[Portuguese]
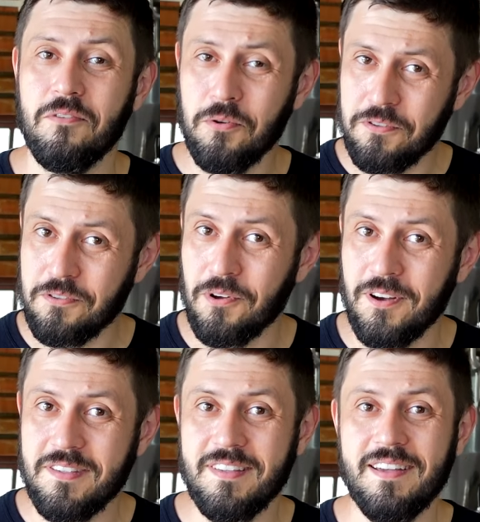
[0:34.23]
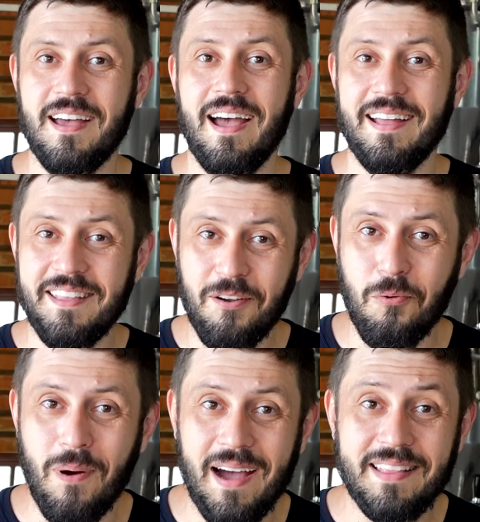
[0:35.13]
gostosa,
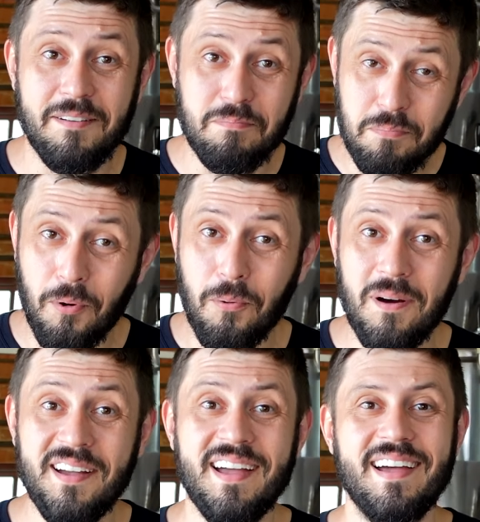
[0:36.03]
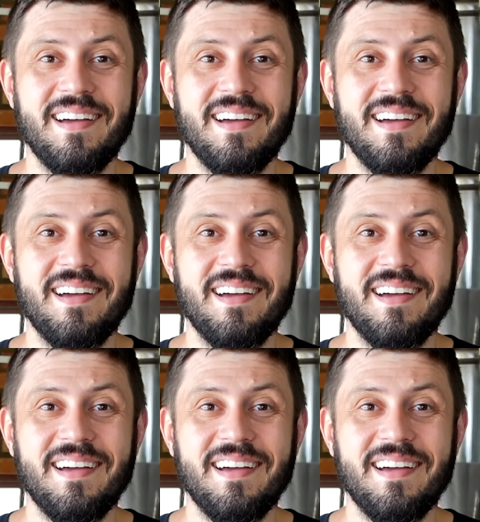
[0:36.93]
adequada, boa